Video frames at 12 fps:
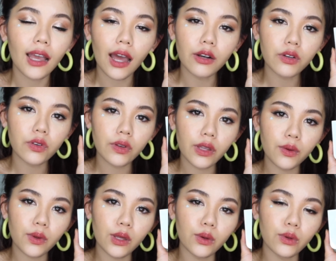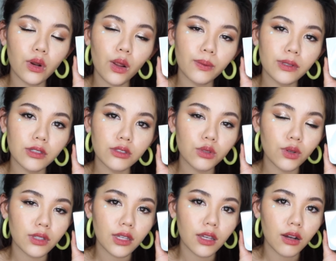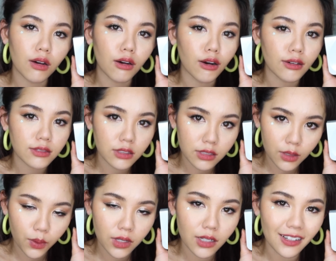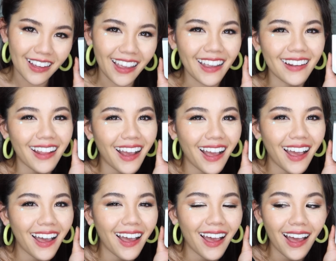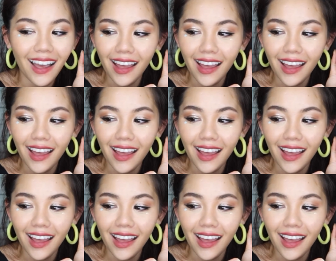การรีวิวรองพื้นตัวนี้ของเซเว่นเดอร์เองนะคะ